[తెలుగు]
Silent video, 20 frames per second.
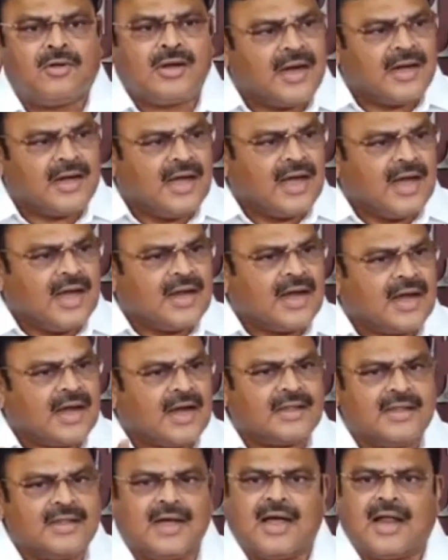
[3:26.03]
నడ్డా గారు నాకు
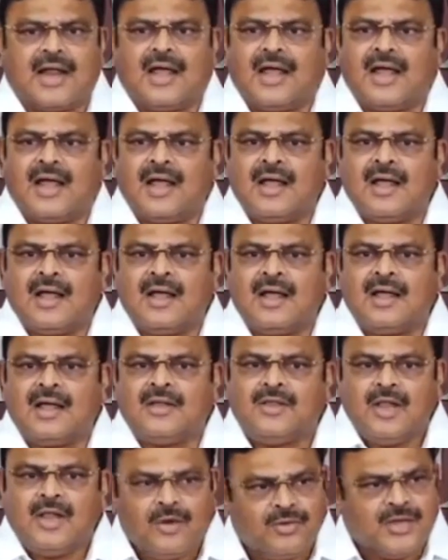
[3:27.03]
అర్థం కాల
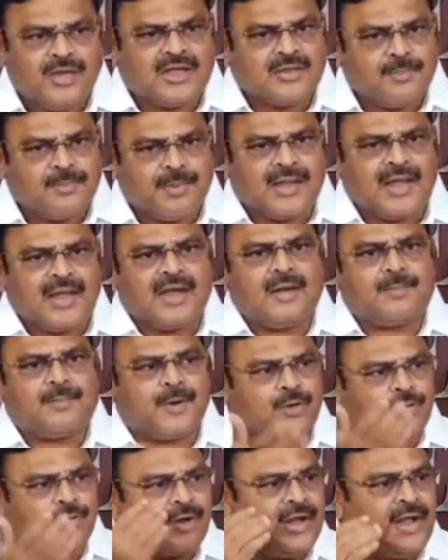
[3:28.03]
తెలుగుదేశం పదాన్ని
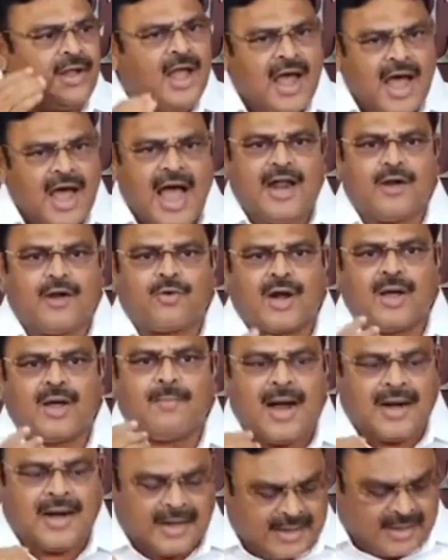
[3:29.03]
పట్టుకొని ఆయన కూడా
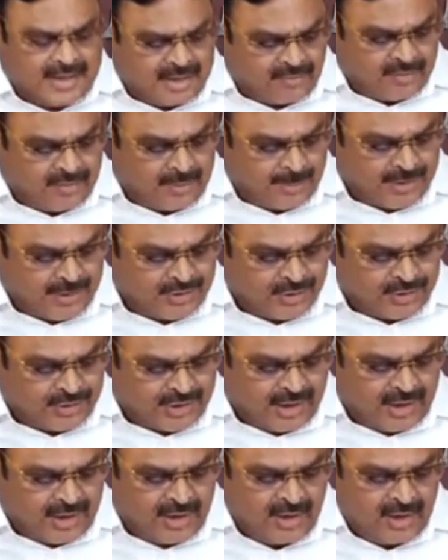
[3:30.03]
మాట్లాడేటువంటి
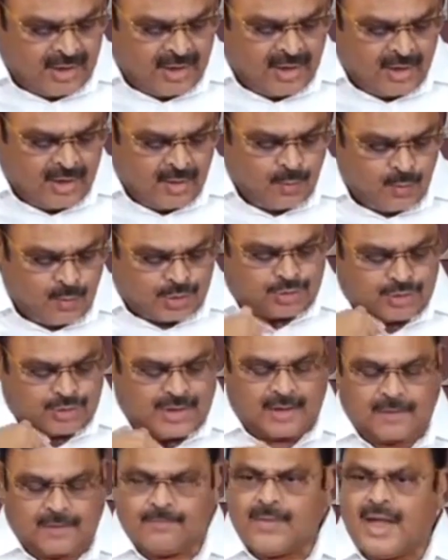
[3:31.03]
పరిస్థితికి
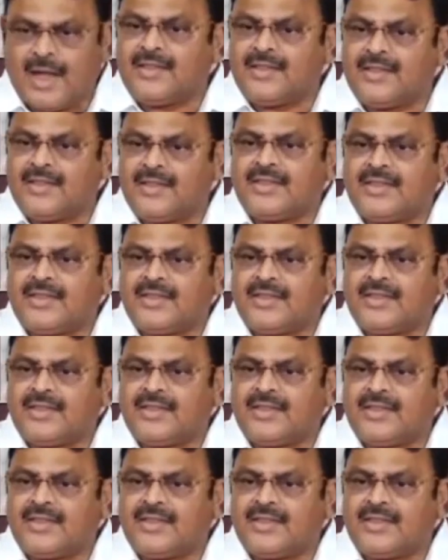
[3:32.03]
వస్తున్నారు అంతేకాదు